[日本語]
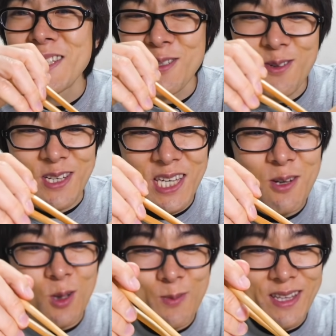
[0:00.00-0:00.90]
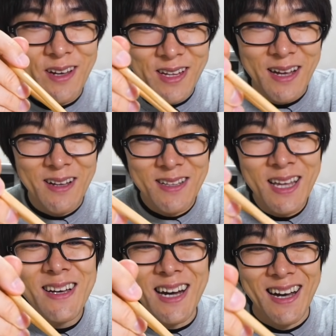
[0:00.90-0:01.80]
いってすごくいい言葉だよね。
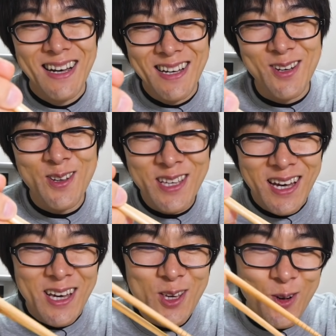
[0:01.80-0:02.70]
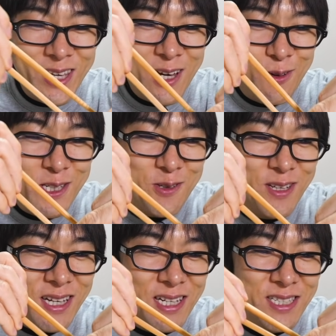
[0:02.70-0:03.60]
なんか余計美味し
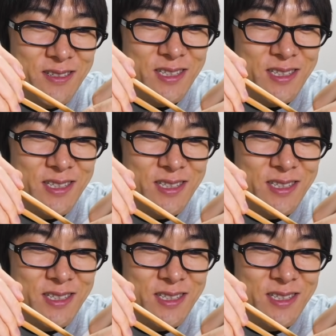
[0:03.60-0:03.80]
そうに感じ